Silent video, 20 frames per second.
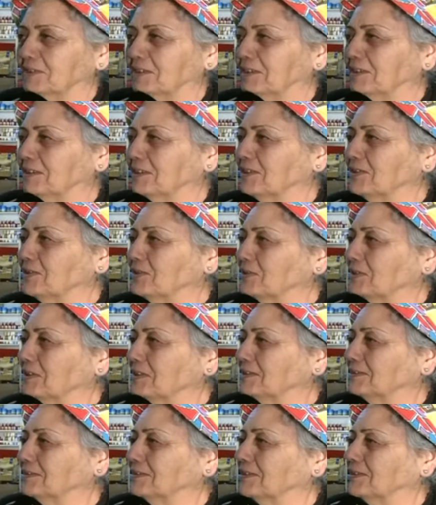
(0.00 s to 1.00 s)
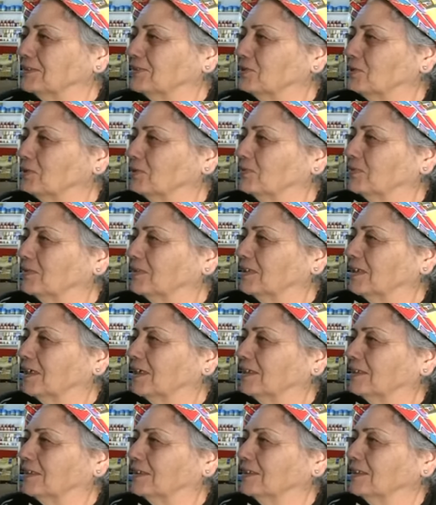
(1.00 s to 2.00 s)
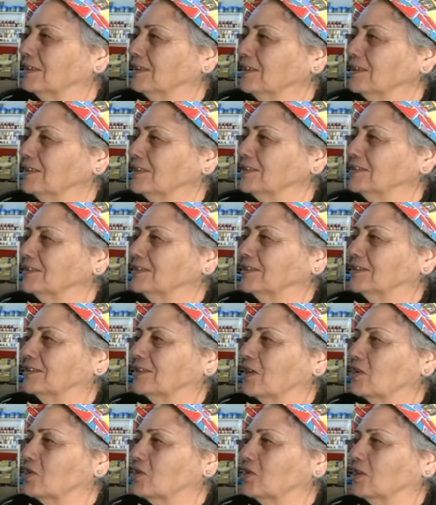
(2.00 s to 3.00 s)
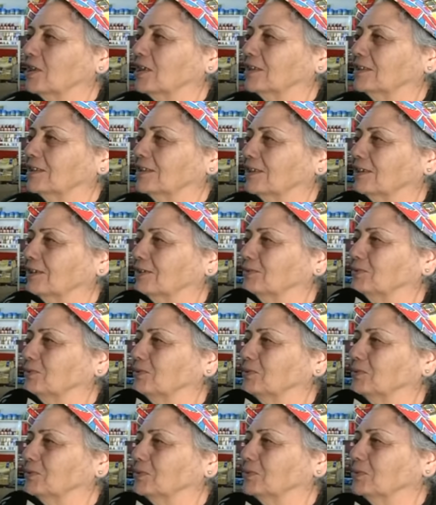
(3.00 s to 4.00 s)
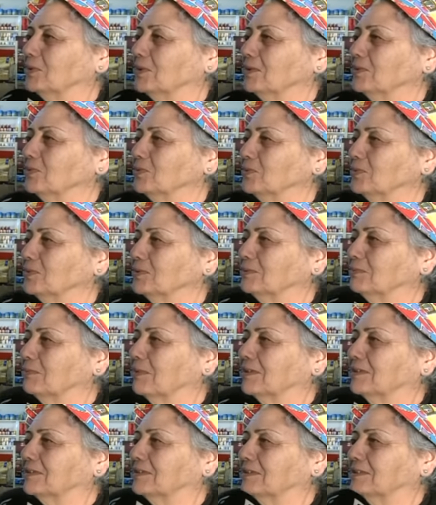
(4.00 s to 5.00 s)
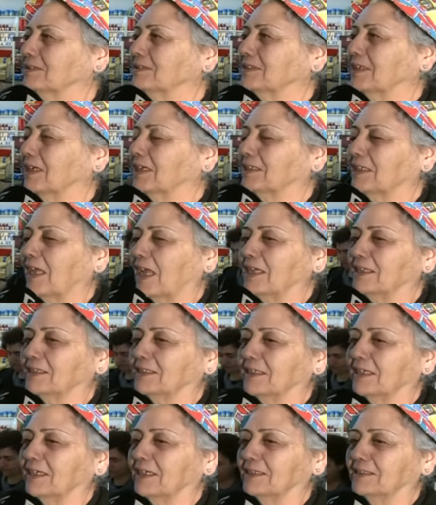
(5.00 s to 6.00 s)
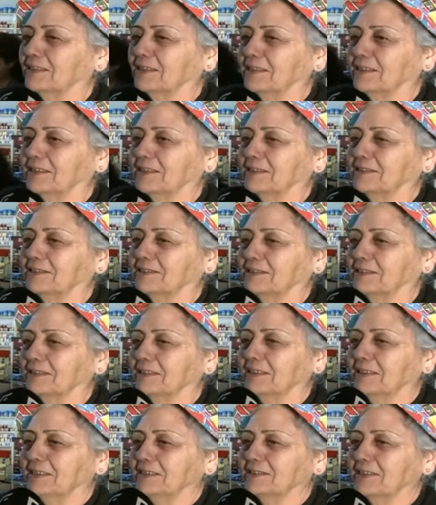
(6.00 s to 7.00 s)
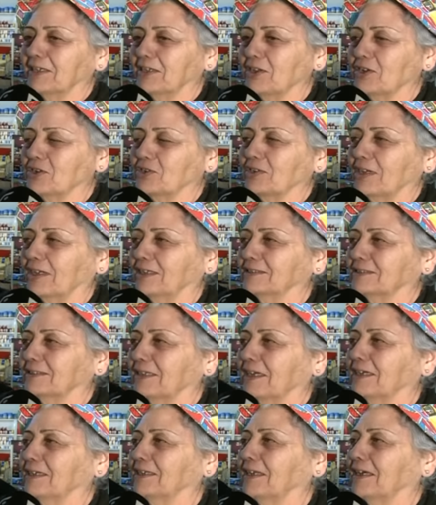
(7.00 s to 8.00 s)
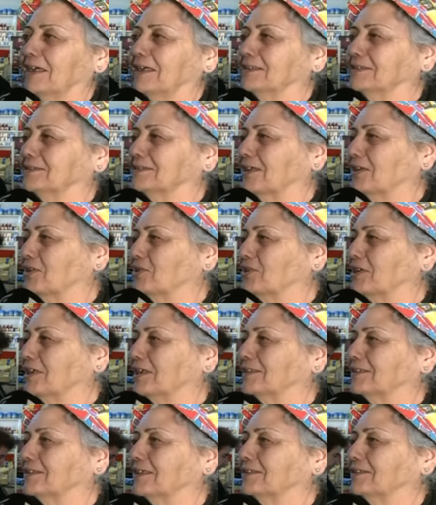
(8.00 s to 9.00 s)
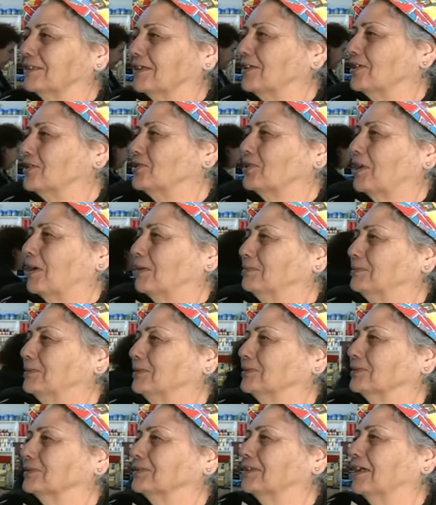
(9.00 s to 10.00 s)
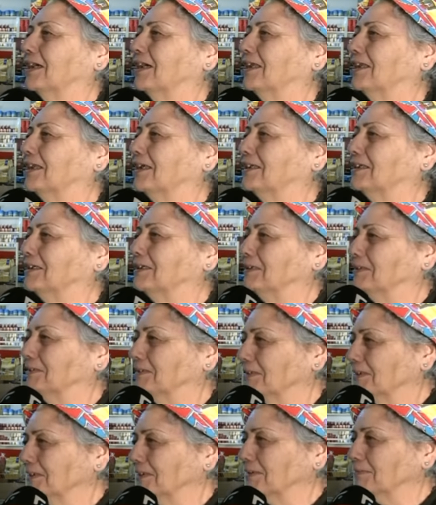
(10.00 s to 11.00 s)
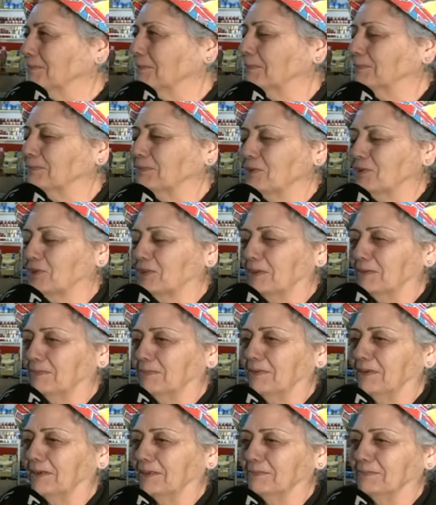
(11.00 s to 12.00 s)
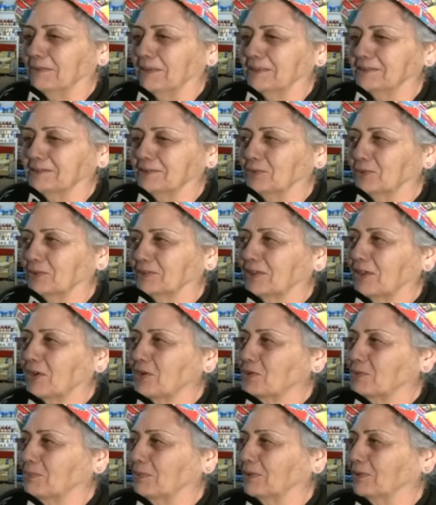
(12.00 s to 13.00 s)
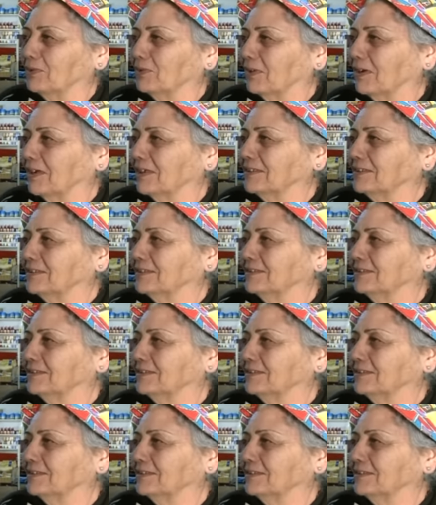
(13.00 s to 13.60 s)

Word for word: كنا ننزل نشوف النهر نسقي ترشيتنا نمضي ساعتين ثلاثة تنرجع نطي ترشيتنا تنرجع بيوتنا هلا ما بتشرب بقى المعزة والطرش منه خيي